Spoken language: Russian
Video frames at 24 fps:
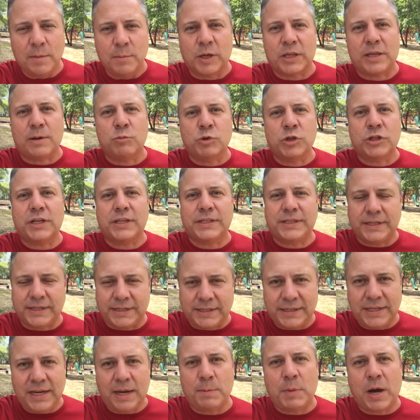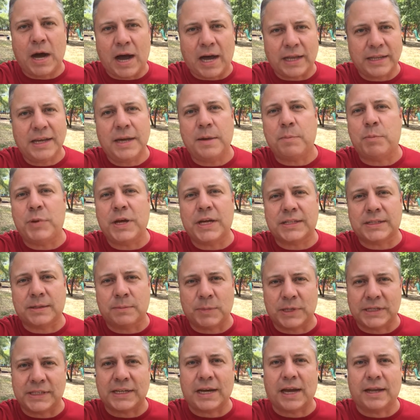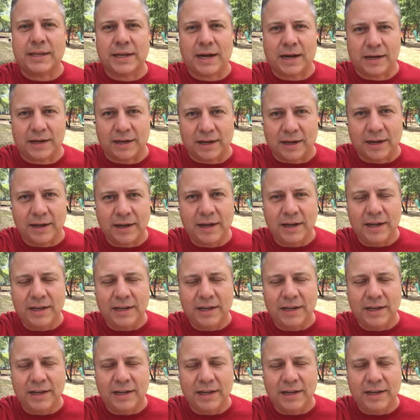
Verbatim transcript: потому что система, она безэмоциональна.